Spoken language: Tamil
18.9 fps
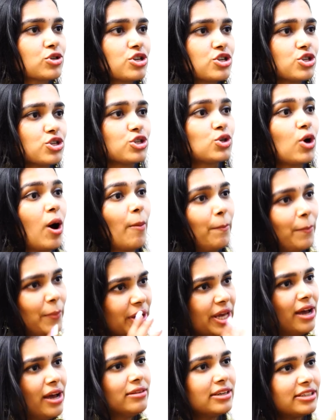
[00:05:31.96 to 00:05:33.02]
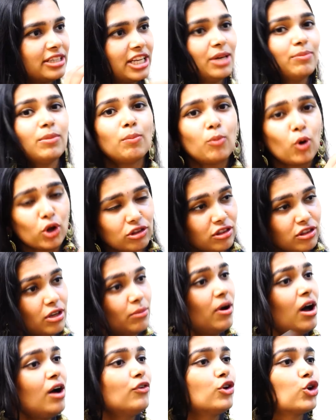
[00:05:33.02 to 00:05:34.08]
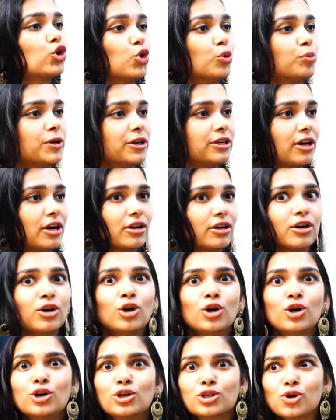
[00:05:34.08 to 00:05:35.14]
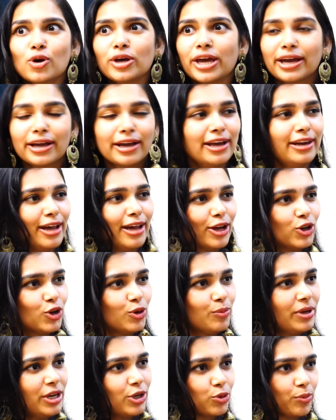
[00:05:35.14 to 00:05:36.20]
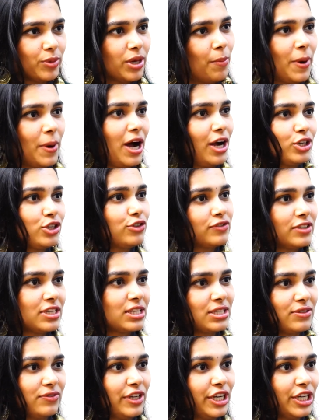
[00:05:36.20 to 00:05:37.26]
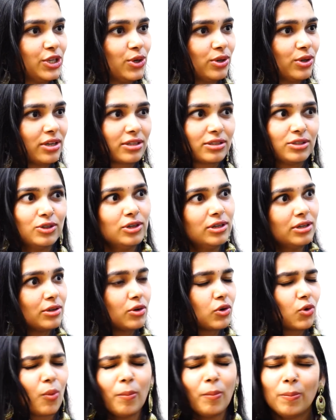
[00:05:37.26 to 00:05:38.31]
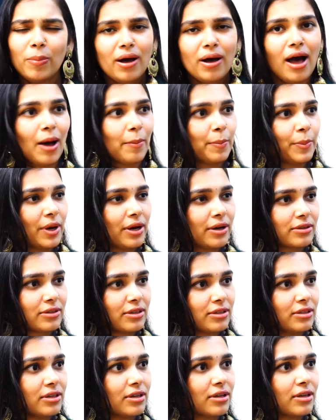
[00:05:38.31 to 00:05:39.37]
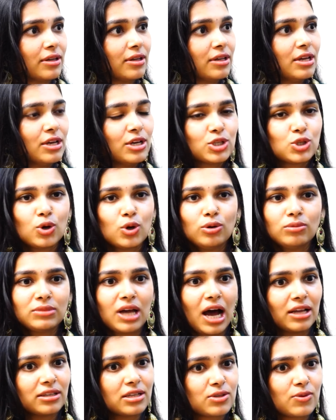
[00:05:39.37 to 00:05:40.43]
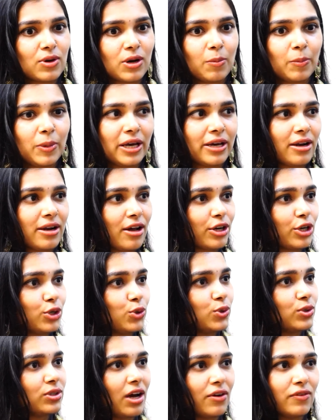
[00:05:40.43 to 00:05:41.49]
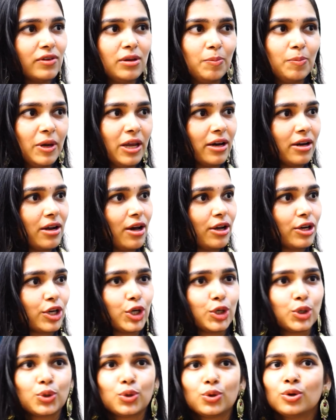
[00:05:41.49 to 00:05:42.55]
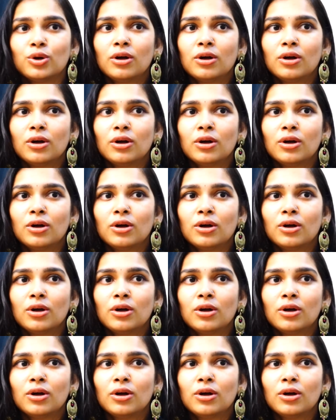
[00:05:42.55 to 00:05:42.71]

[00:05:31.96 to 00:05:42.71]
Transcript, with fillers: மியூசிஷியன்ஸ் ஸோ அப்படியே அந்த டீமை மொத்தமாக அவர் கூப்பிட்டுட்டாரு ஸோ எங்கள் எல்லாருக்குமே டு பி அ பார்ட் ஆஃப் திஸ் வீடியோங்கிறது ரொம்ப ஹாப்பியாக இருந்தது ஸோ நாதஸ்வரம் பிளேயராக இருக்கட்டும் தவில் பிளேயராக இருக்கட்டும்